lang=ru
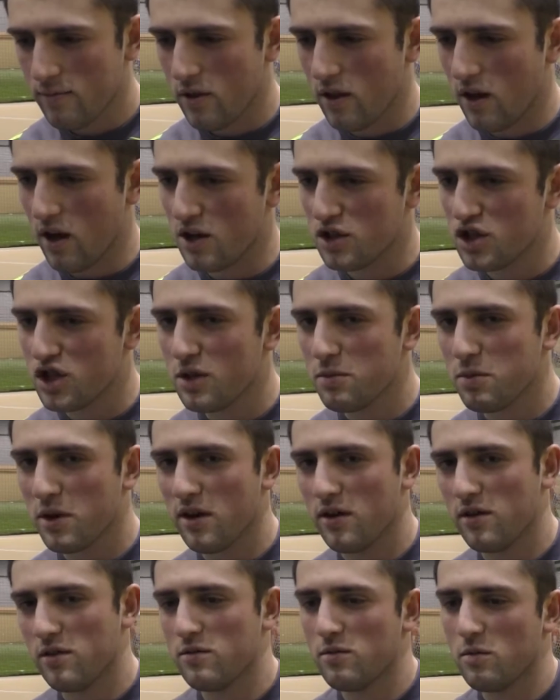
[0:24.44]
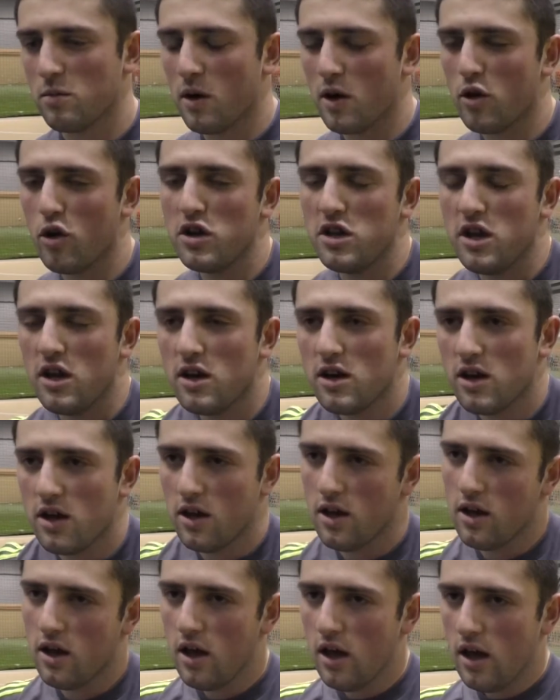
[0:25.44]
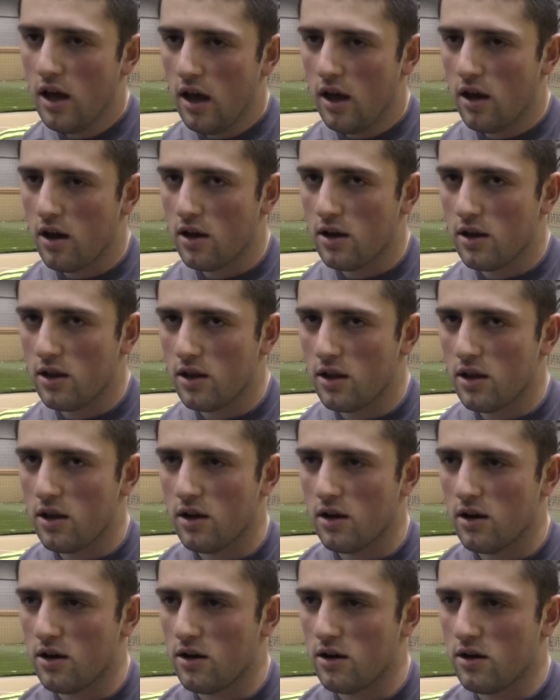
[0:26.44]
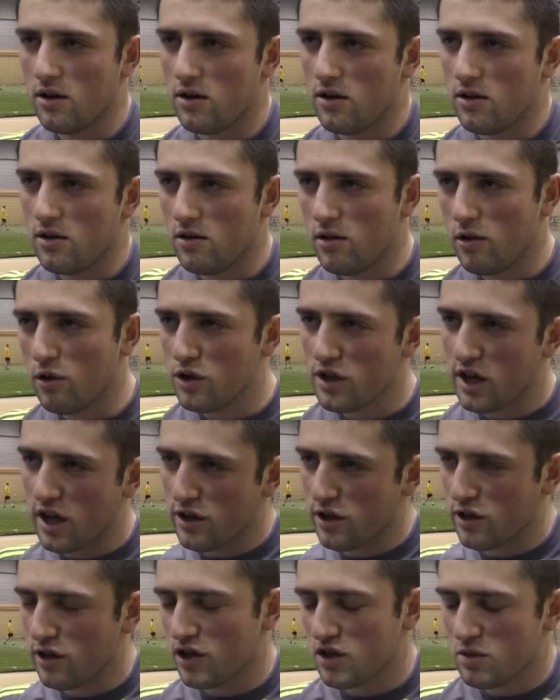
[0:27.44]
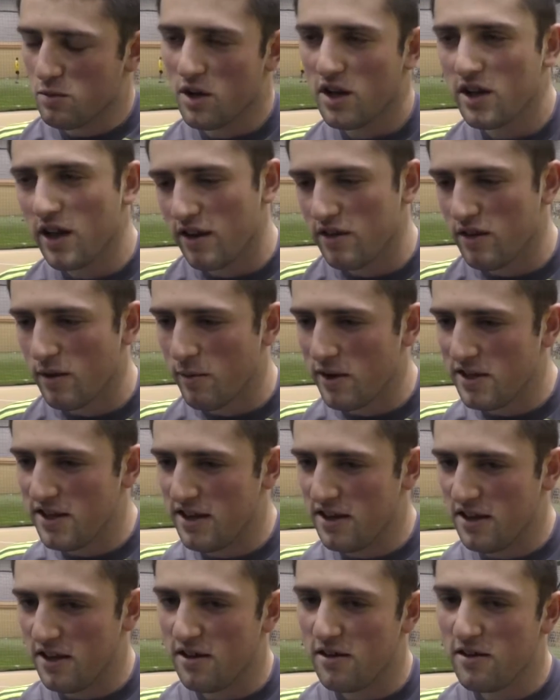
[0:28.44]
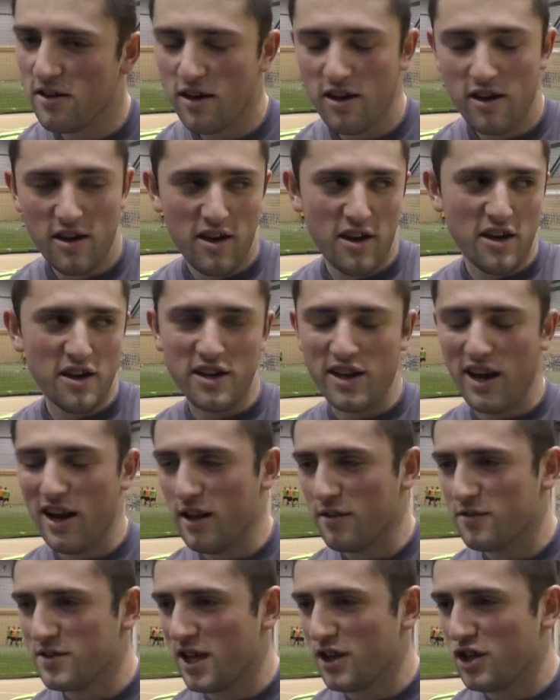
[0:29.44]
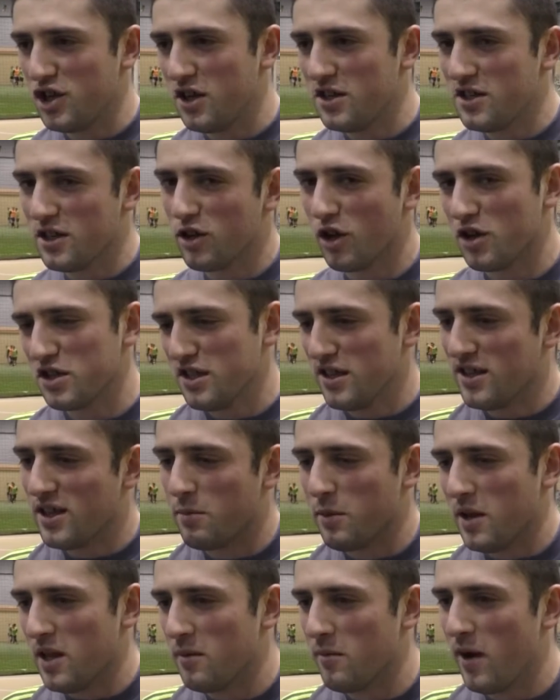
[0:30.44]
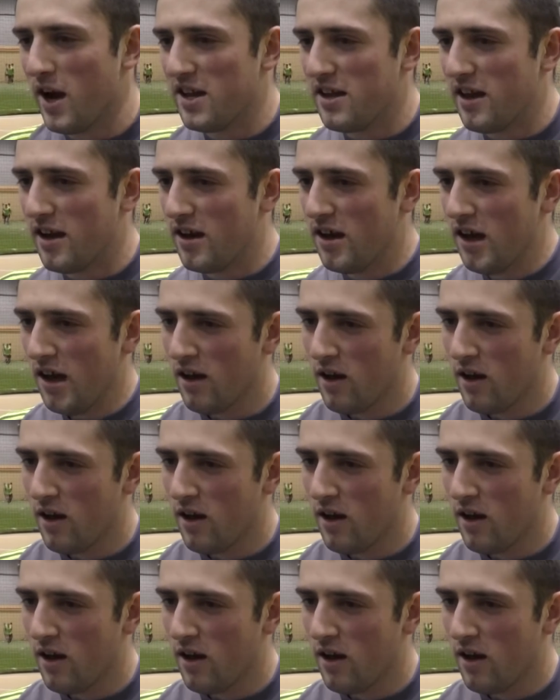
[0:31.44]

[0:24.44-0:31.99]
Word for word: Ошибки в обороне. А, люди, которые должны были играть в нападение, играли в защиту, то есть недопонимание.